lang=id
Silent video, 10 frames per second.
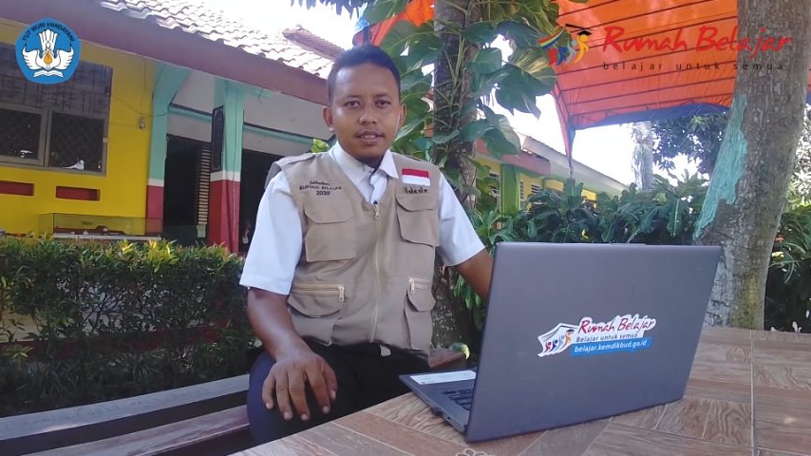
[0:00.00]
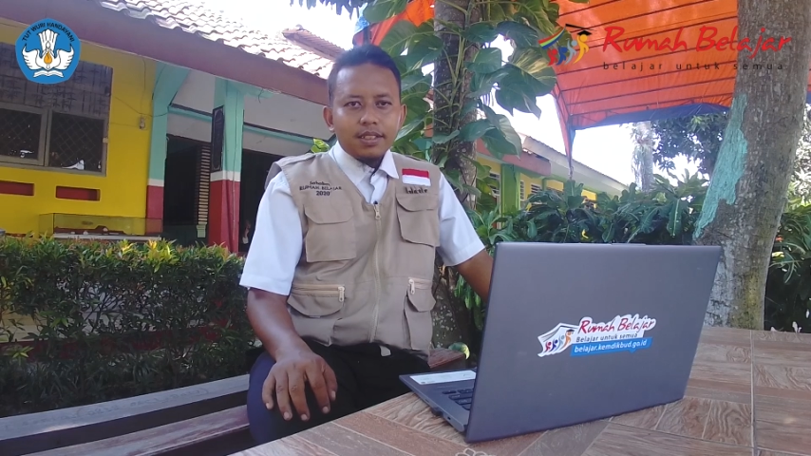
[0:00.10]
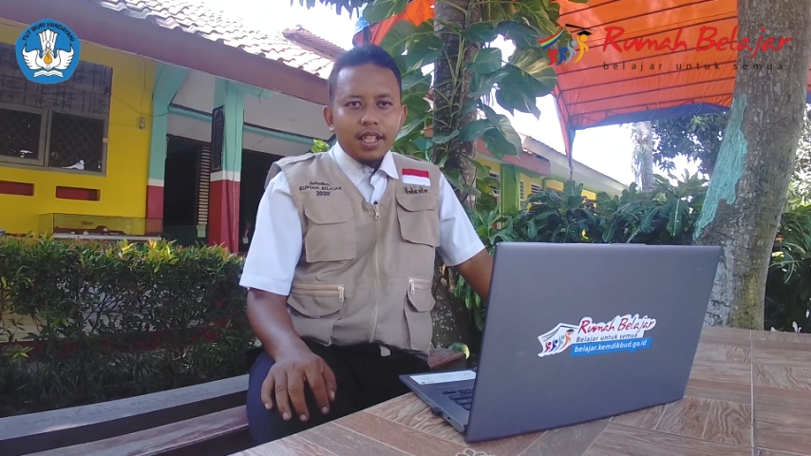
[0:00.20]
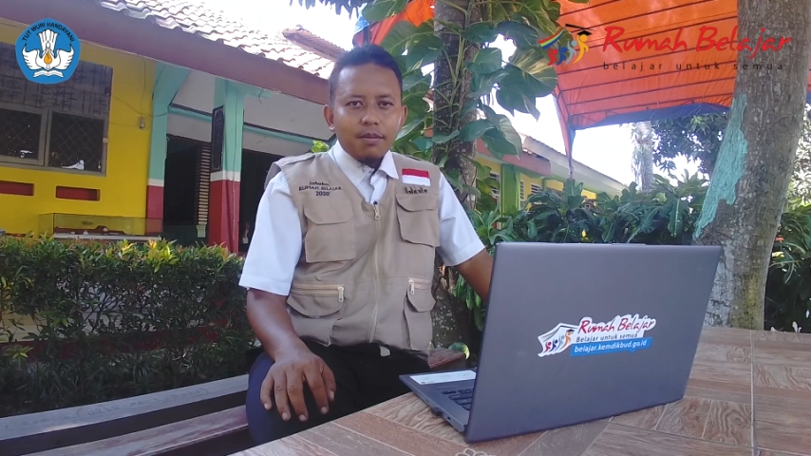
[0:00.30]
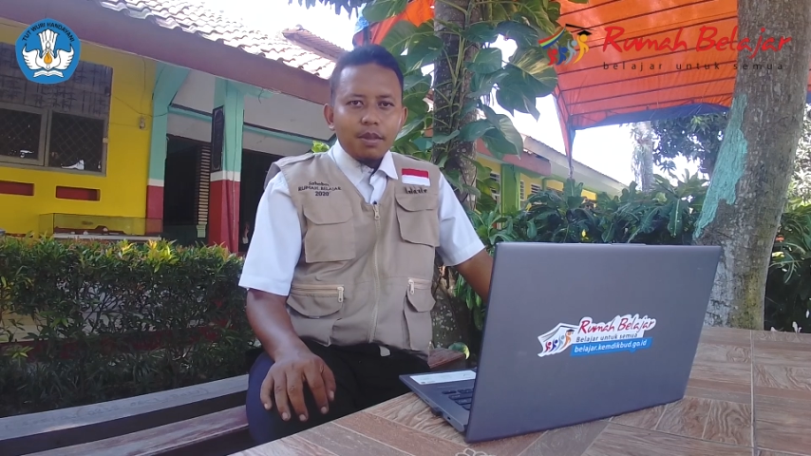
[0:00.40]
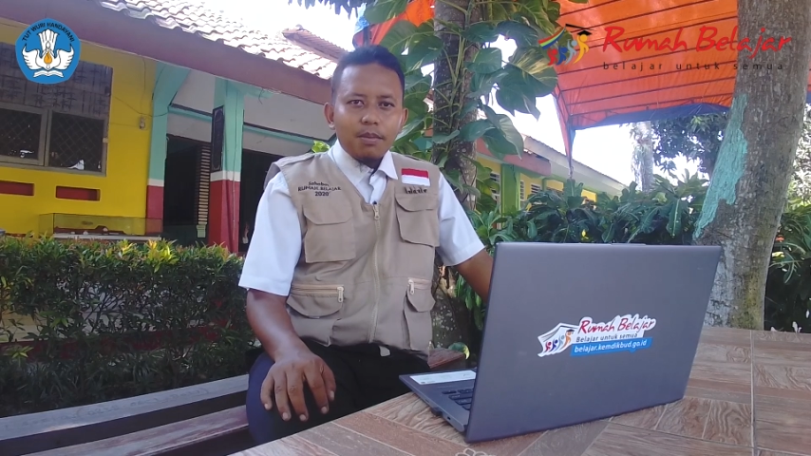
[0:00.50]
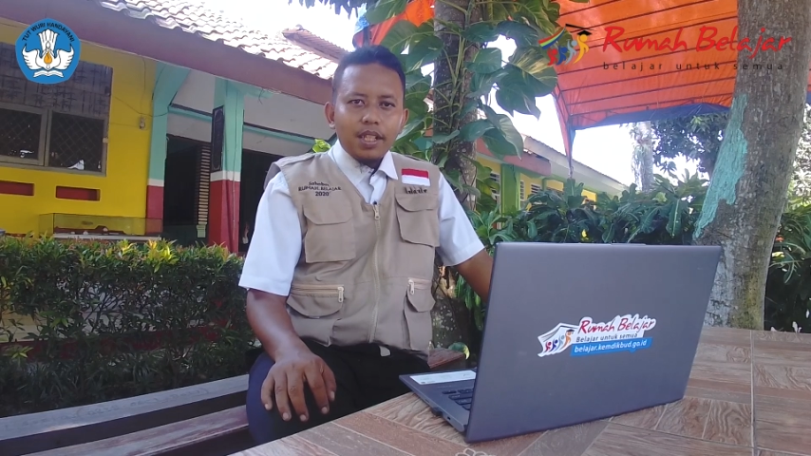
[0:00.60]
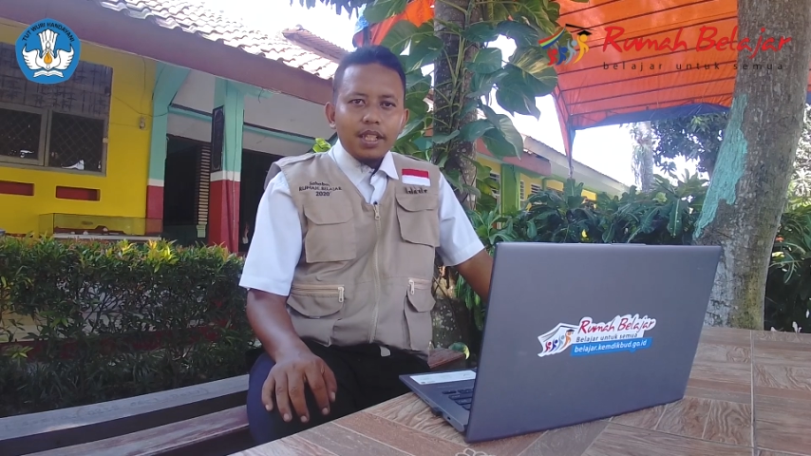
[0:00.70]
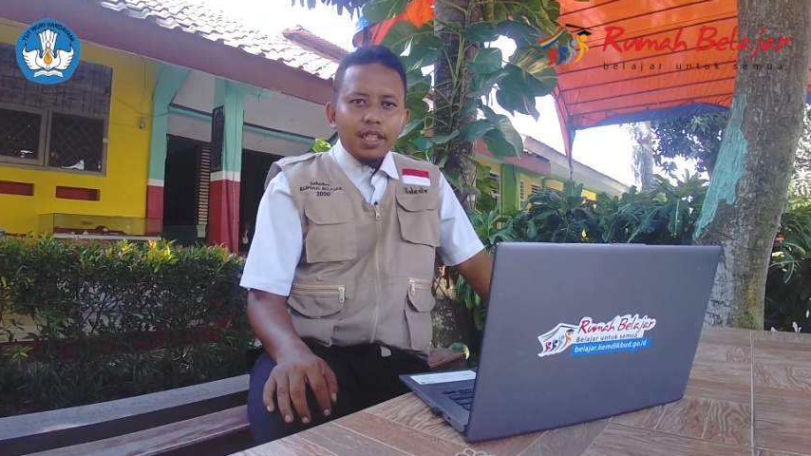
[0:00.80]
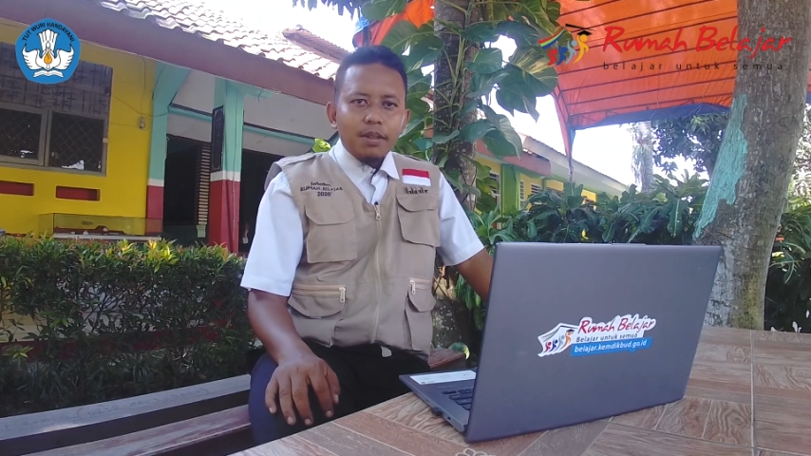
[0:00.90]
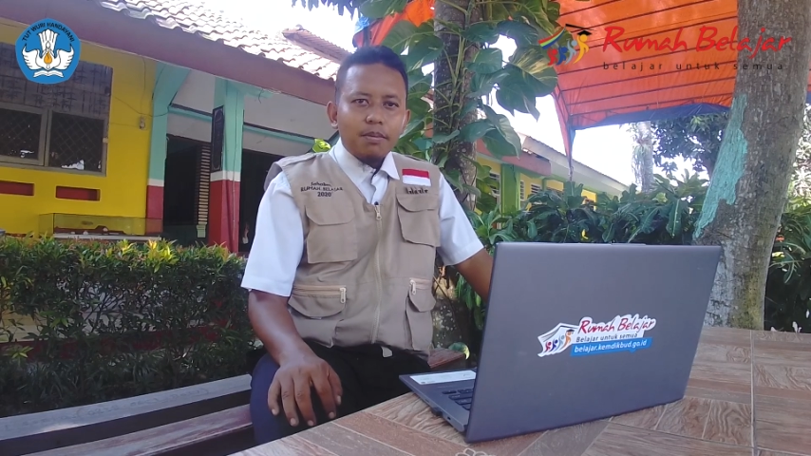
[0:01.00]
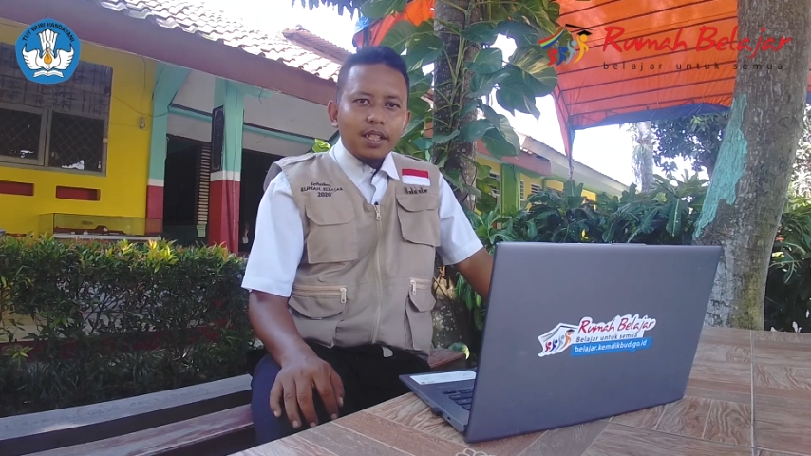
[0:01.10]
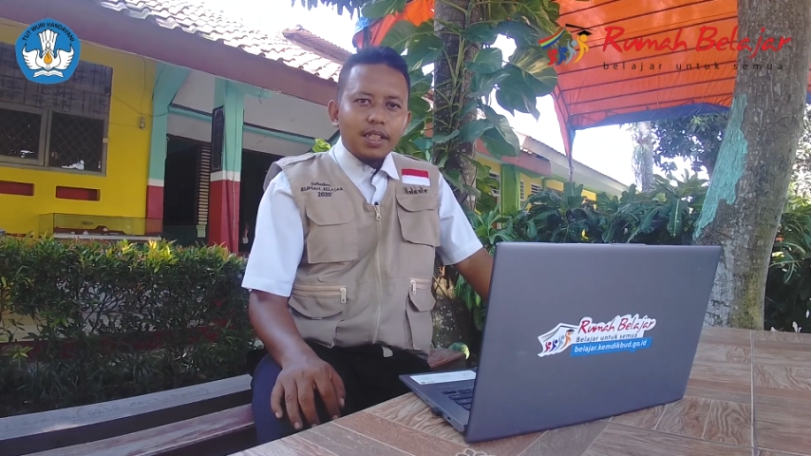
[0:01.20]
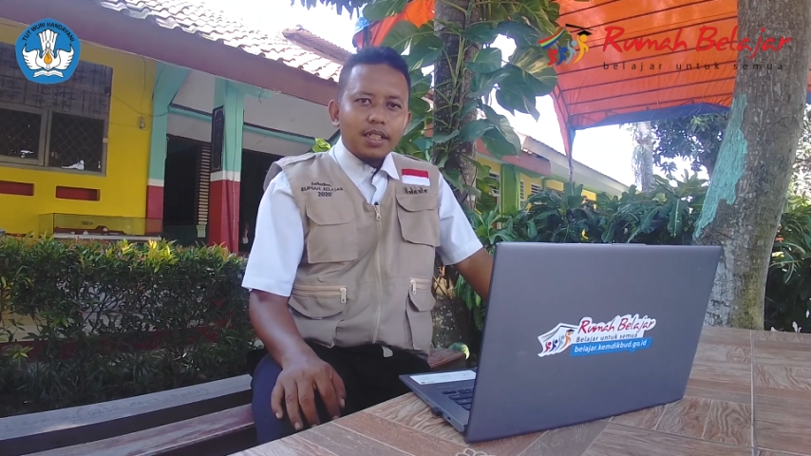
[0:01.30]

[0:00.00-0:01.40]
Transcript: saya memiliki banyak